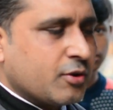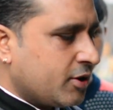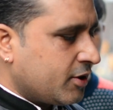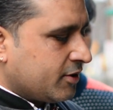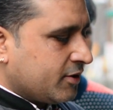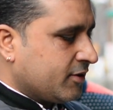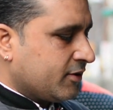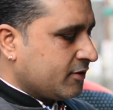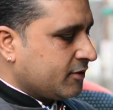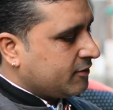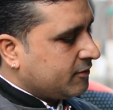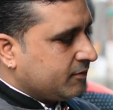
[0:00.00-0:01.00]
गोल्ड हार्वेस्ट
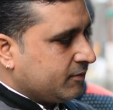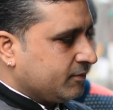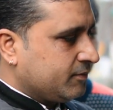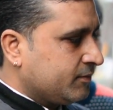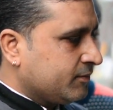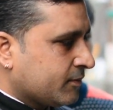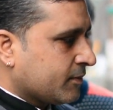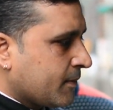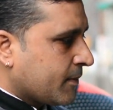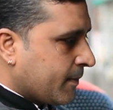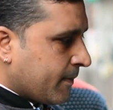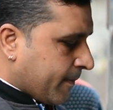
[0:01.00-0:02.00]
गोल्ड
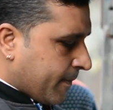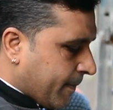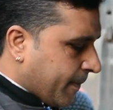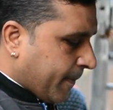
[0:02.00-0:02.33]
आप गाइस देख